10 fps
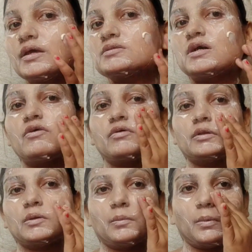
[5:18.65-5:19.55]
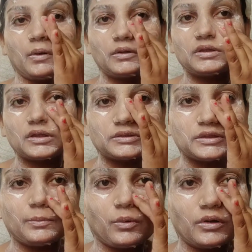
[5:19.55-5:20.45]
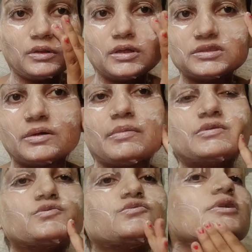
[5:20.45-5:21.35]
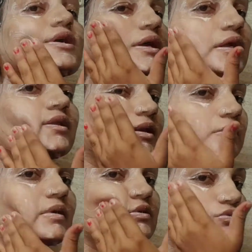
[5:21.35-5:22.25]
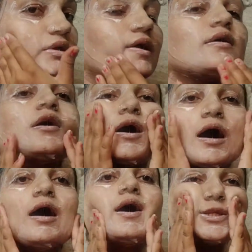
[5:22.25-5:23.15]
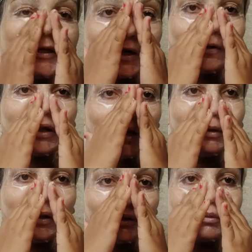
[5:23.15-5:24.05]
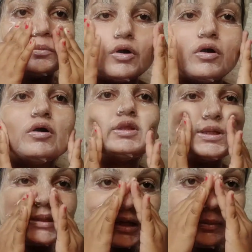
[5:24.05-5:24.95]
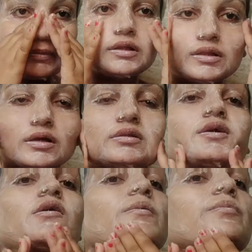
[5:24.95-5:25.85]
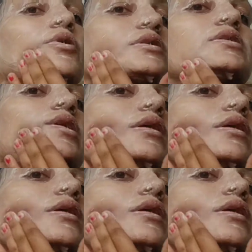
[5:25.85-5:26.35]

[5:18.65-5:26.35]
एक साफ देखो बहुत ही अच्छा बहुत ही अच्छा महसूस हो रहा है क्लीन क्लीन महसूस हो रहा है हाथ से करो ना तो बहुत ही ज़्यादा मेहनत लगती है और बहुत ही